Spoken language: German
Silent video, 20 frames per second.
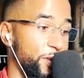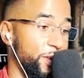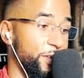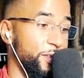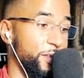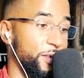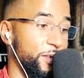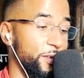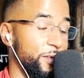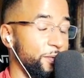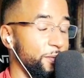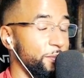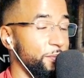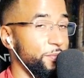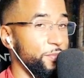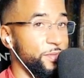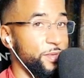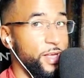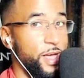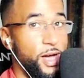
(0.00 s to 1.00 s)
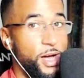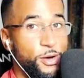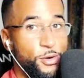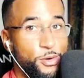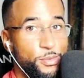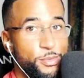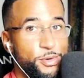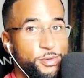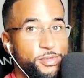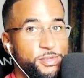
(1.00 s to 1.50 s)
Wichtig. Da
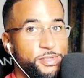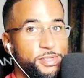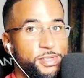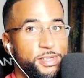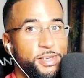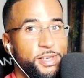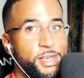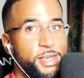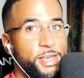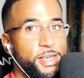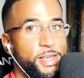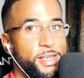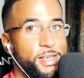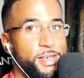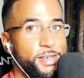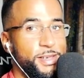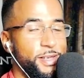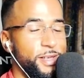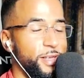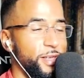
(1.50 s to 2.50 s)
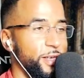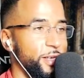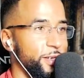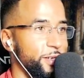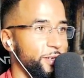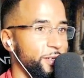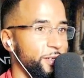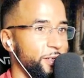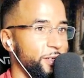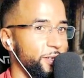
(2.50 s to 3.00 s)
kommen auch diese Dinge
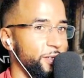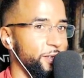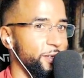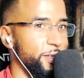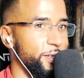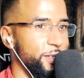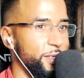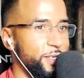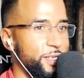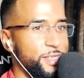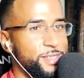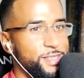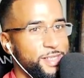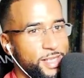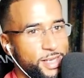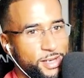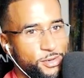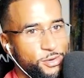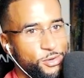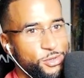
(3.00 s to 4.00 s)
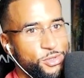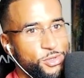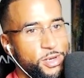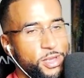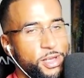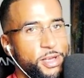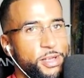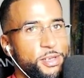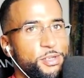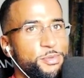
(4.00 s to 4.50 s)
her, die ich jetzt leider auch
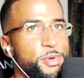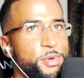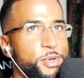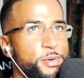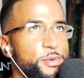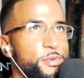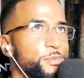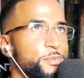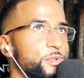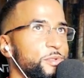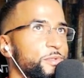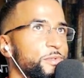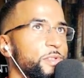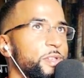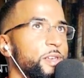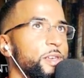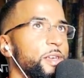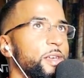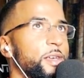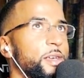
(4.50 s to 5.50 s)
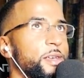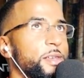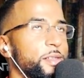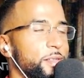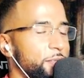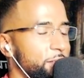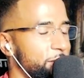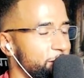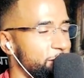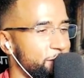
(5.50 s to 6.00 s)
schon länger nicht mehr gemacht muss wieder.
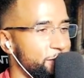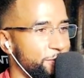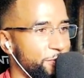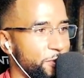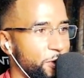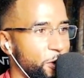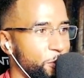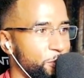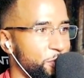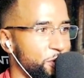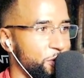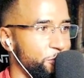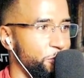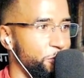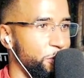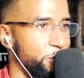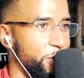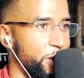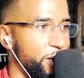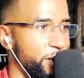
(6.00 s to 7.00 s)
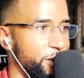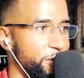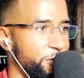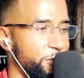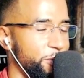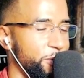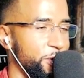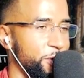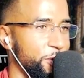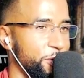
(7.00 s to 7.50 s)
Das ist, glaube ich, ein Reminder
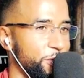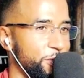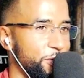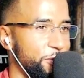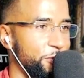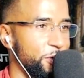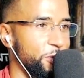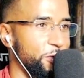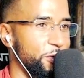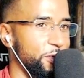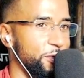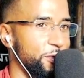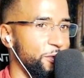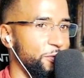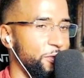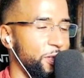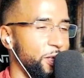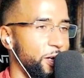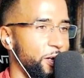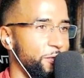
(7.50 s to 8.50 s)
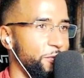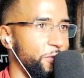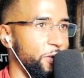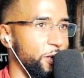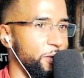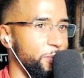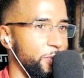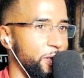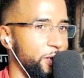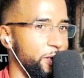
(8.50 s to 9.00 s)
für mich auch das Video, dass ich wieder
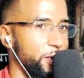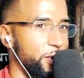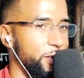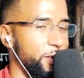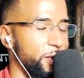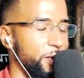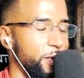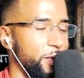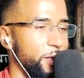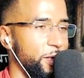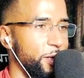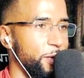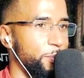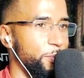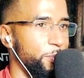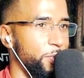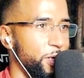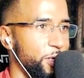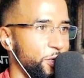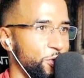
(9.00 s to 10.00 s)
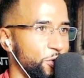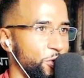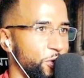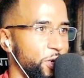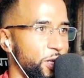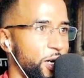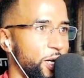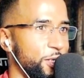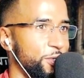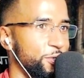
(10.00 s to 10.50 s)
anfange, meine, meine
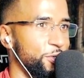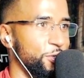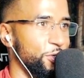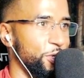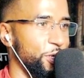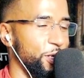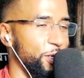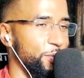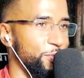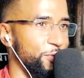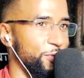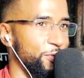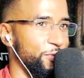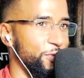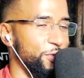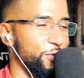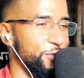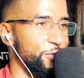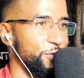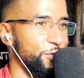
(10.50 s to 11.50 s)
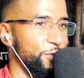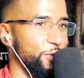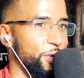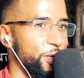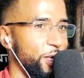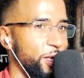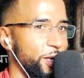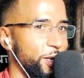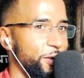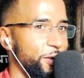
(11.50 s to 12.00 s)
Journale zu schreiben, so weißt du?
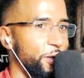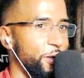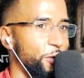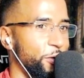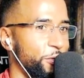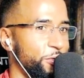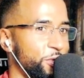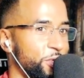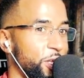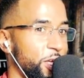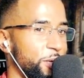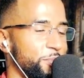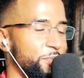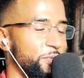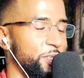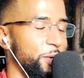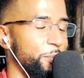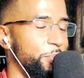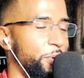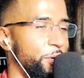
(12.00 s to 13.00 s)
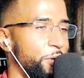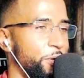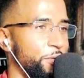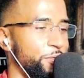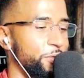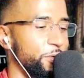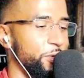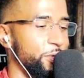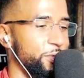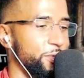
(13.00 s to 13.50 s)
Weil Aufschreiben sehr
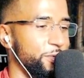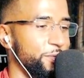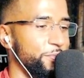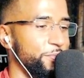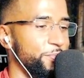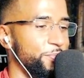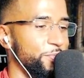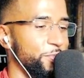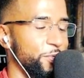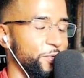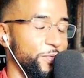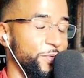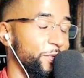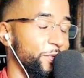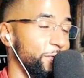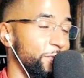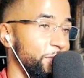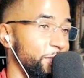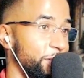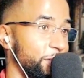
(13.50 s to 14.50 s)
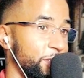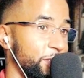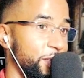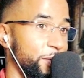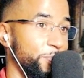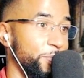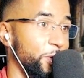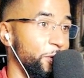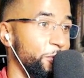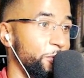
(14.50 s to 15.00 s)
powerful ist. Und ich
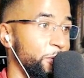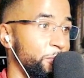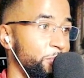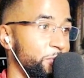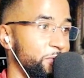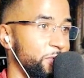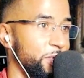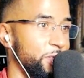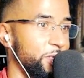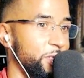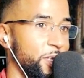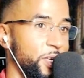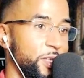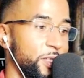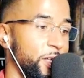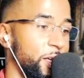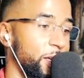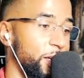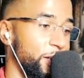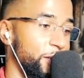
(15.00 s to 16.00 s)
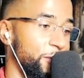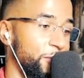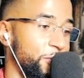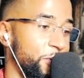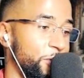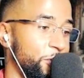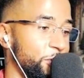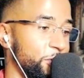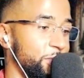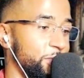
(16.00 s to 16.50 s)
gebe da hundertprozentig recht. Das
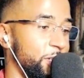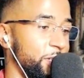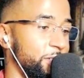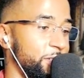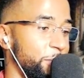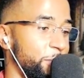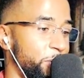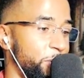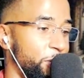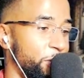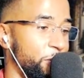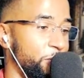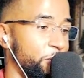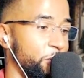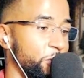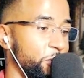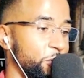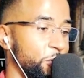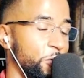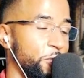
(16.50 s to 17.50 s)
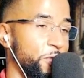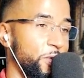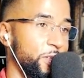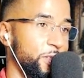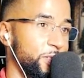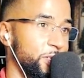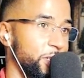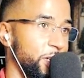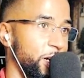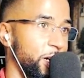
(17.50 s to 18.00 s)
Video ist sehr, sehr powerful. Ich hoffe,
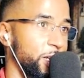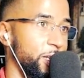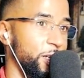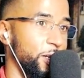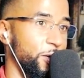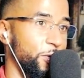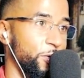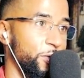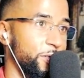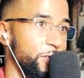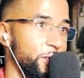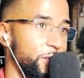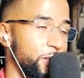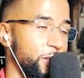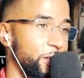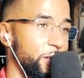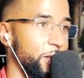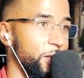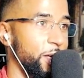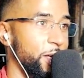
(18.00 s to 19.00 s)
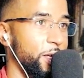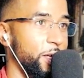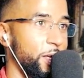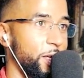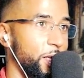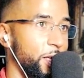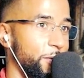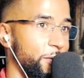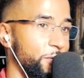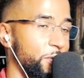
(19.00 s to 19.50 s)
dass ich einige Leute hier
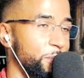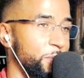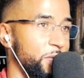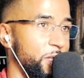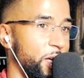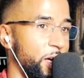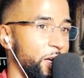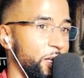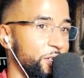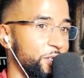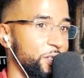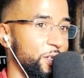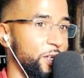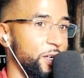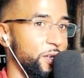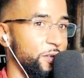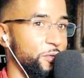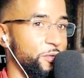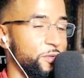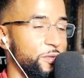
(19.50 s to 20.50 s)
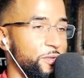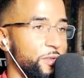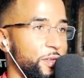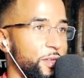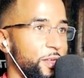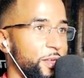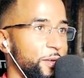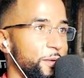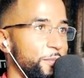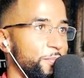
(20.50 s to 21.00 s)
irgendwie mit erreichen kann
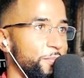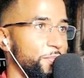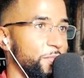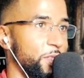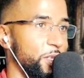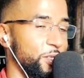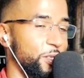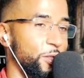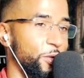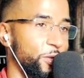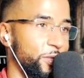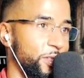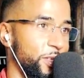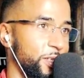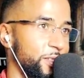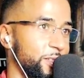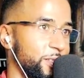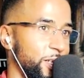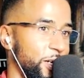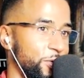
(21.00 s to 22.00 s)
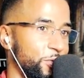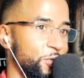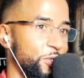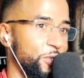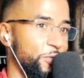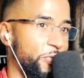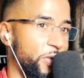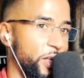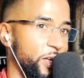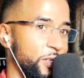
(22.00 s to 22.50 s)
und dass Leute jetzt
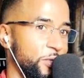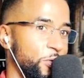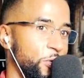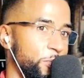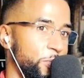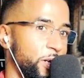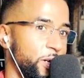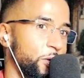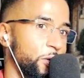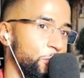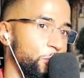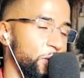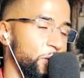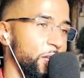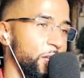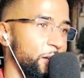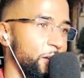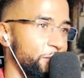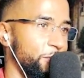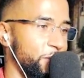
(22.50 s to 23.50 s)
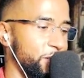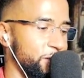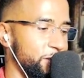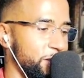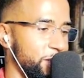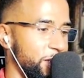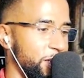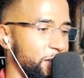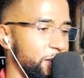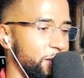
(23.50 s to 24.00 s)
dadurch vielleicht nochmal überdenken, was
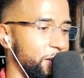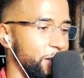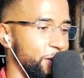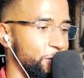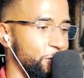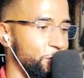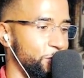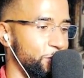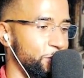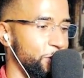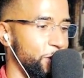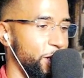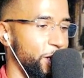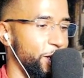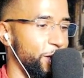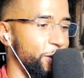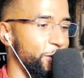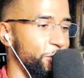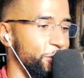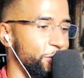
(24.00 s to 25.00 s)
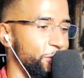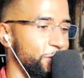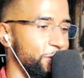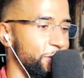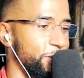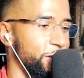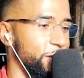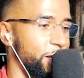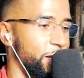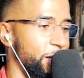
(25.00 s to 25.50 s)
sie jeden Tag tun
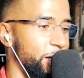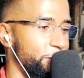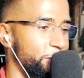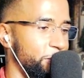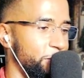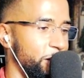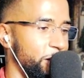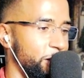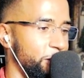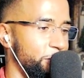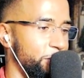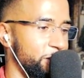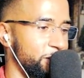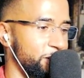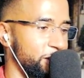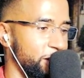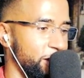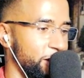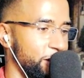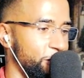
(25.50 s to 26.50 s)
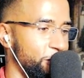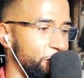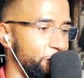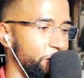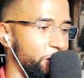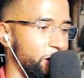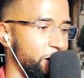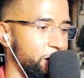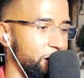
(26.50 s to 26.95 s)
und ihr Leben in eine bessere Richtung